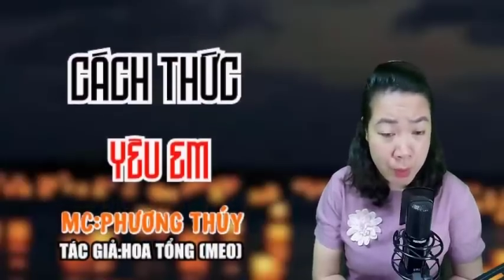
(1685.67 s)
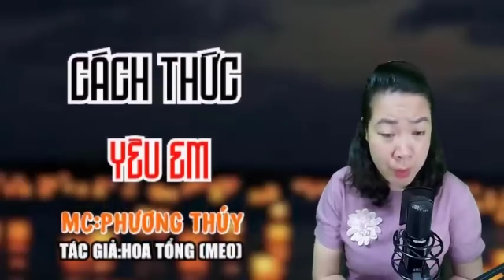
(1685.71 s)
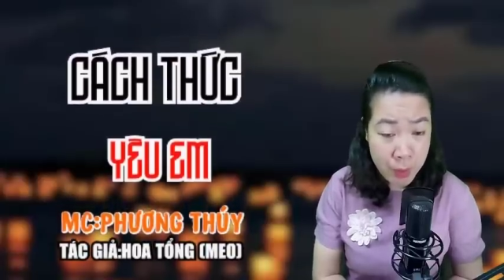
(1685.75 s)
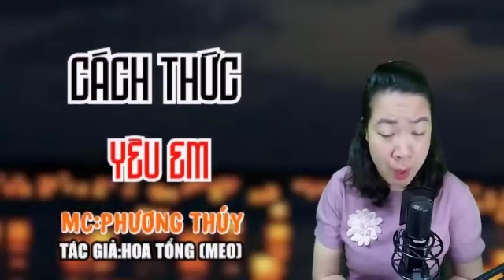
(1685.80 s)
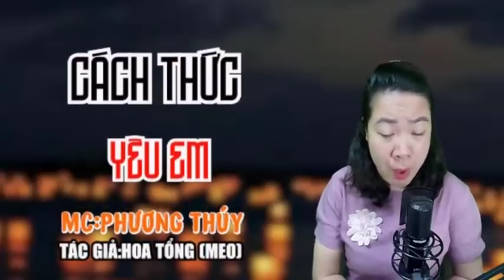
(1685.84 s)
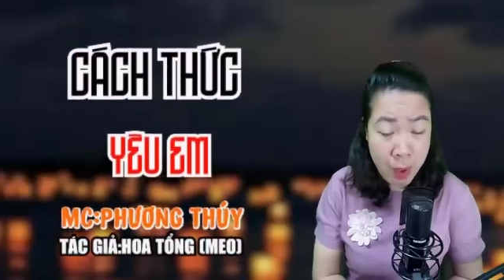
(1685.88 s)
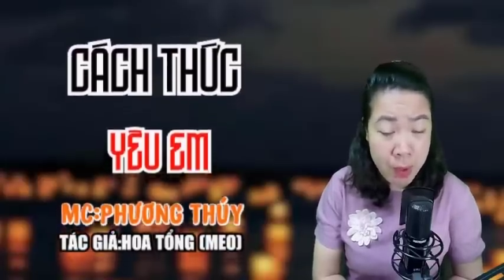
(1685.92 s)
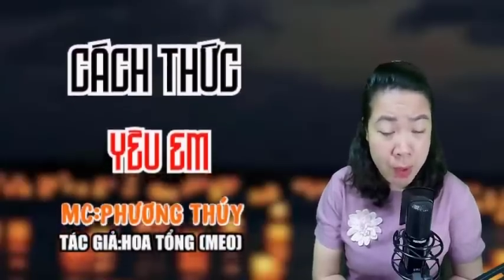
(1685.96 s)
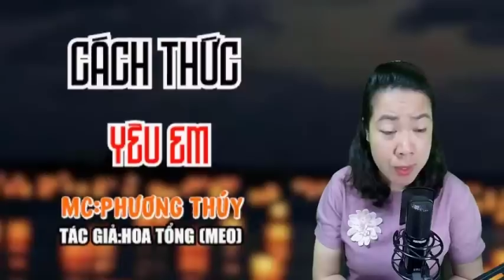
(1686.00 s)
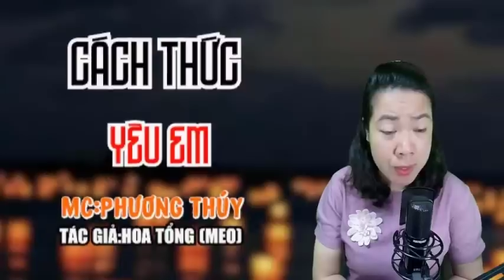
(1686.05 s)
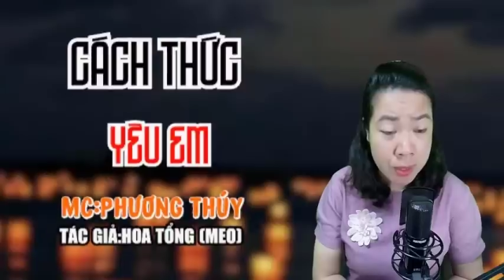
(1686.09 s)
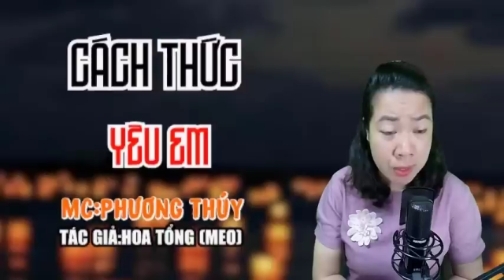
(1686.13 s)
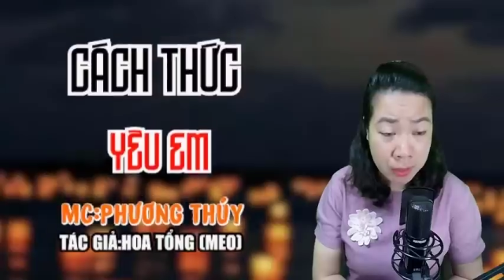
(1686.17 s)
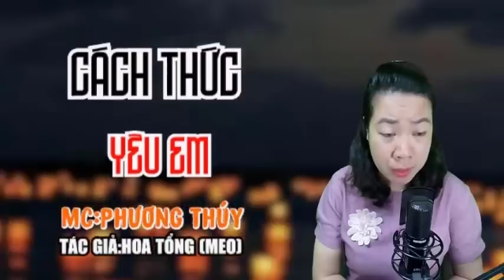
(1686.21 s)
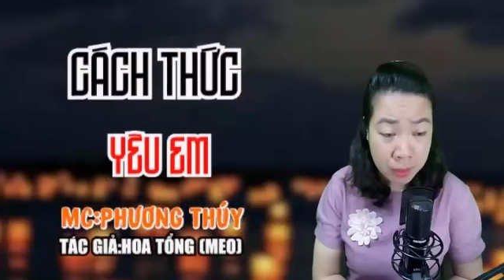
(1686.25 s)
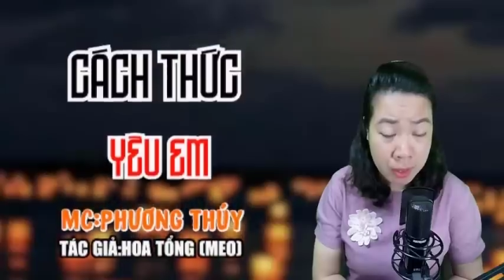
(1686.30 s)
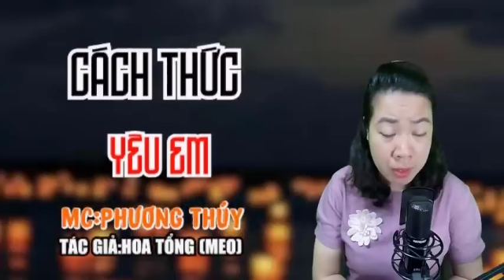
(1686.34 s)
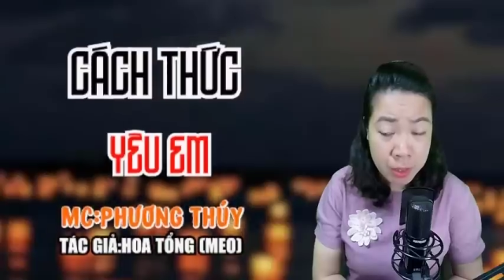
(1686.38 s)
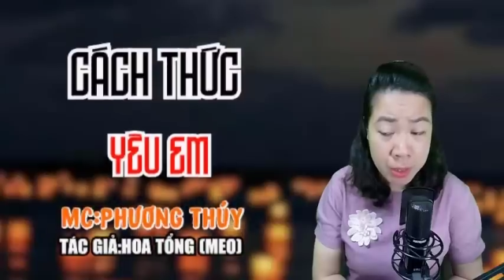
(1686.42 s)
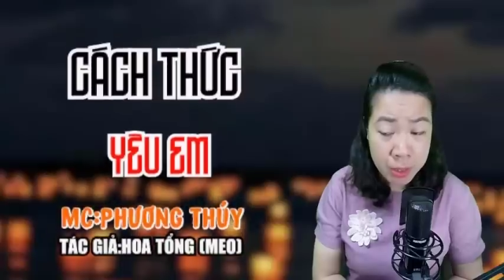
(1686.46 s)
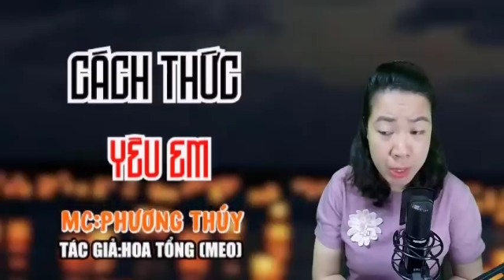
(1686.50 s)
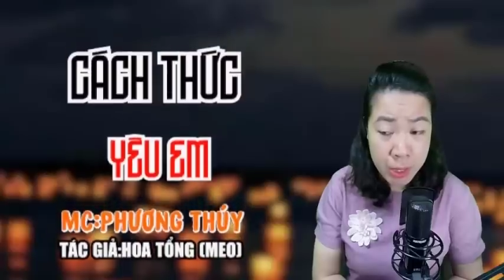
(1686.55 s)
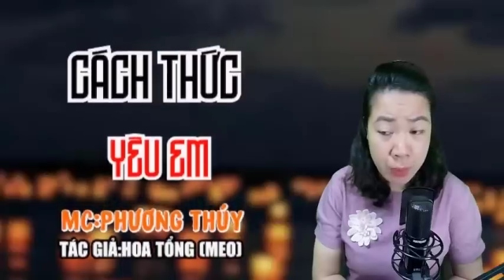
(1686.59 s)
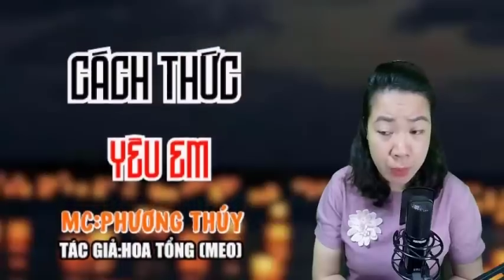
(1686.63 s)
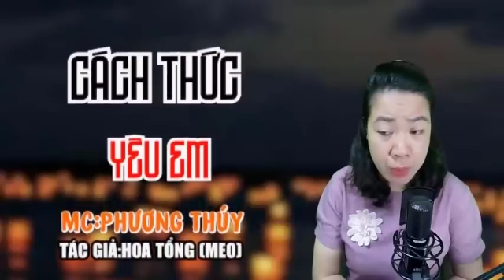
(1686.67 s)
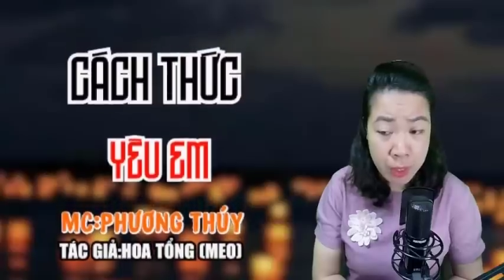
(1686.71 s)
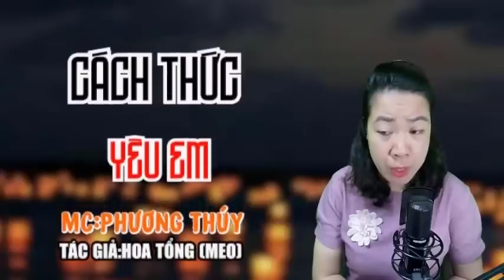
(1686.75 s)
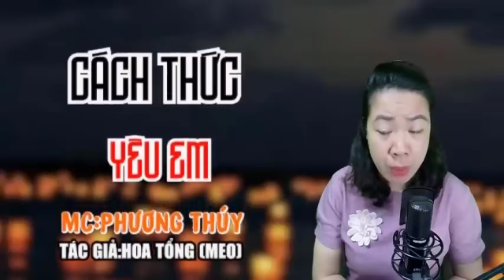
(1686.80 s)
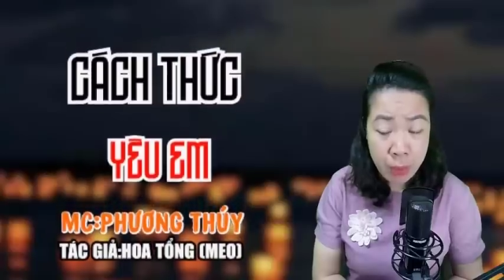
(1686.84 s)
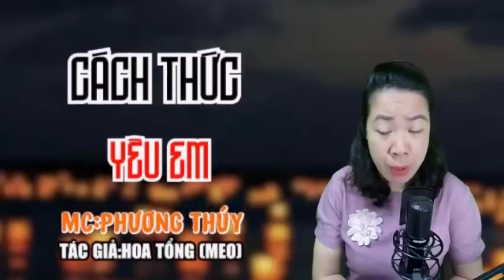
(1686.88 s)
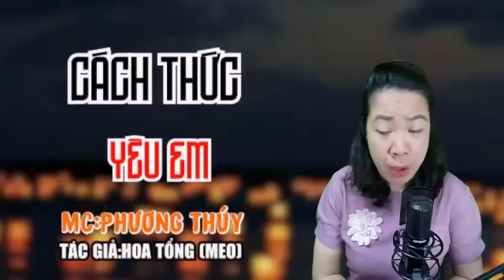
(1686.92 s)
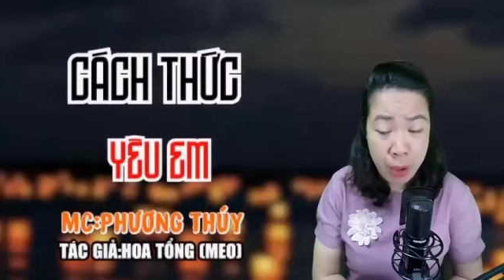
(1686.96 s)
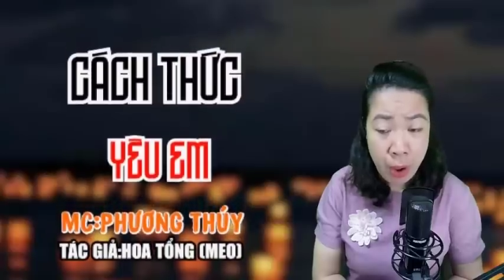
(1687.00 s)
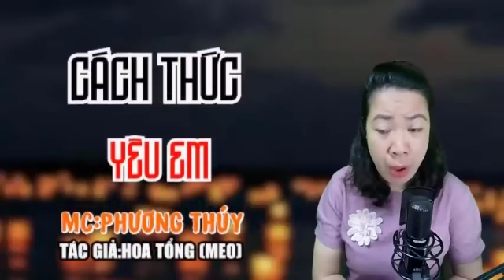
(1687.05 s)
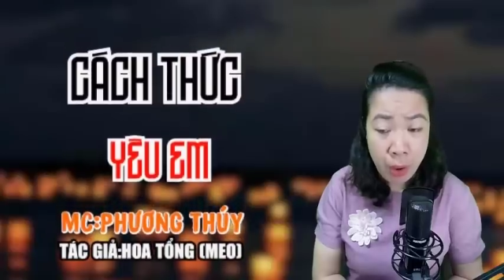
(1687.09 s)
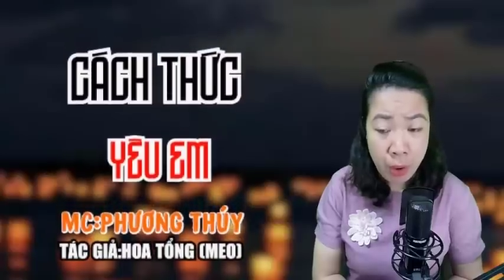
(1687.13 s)
rõ sự cưng chiều
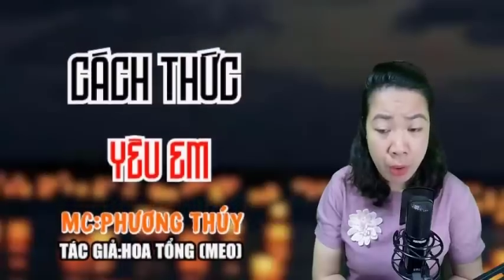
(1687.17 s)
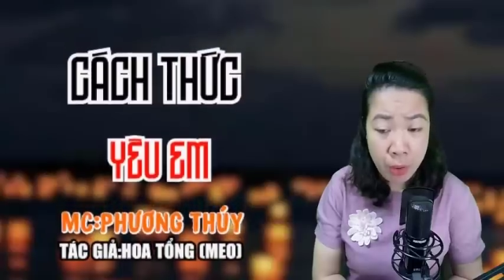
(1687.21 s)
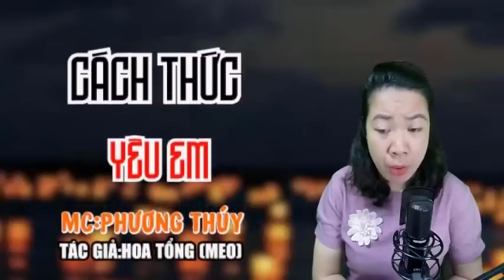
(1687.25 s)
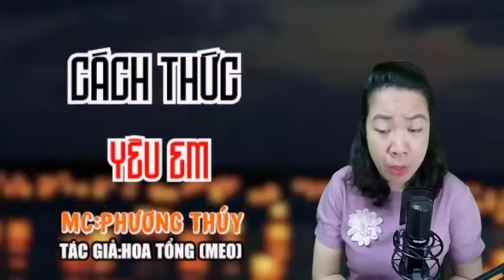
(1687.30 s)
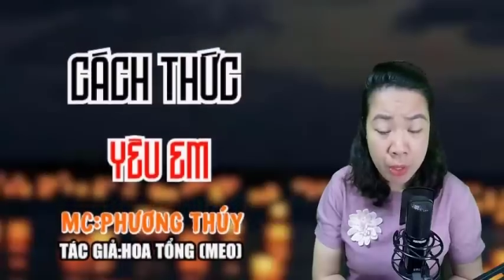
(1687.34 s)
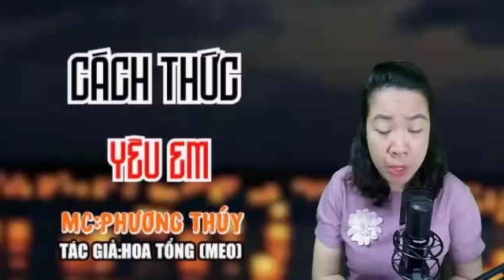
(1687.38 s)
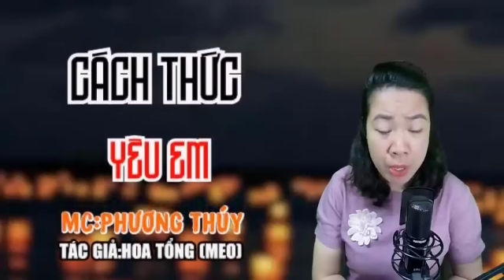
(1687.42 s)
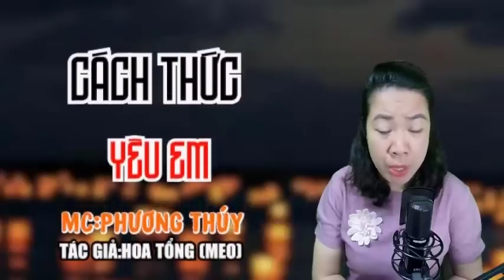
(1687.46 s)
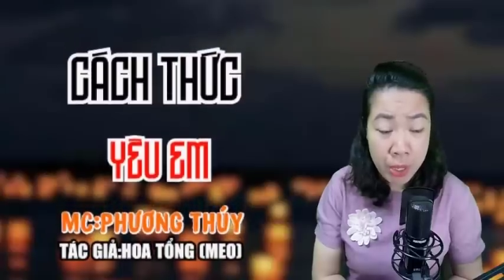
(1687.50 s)
trong đó.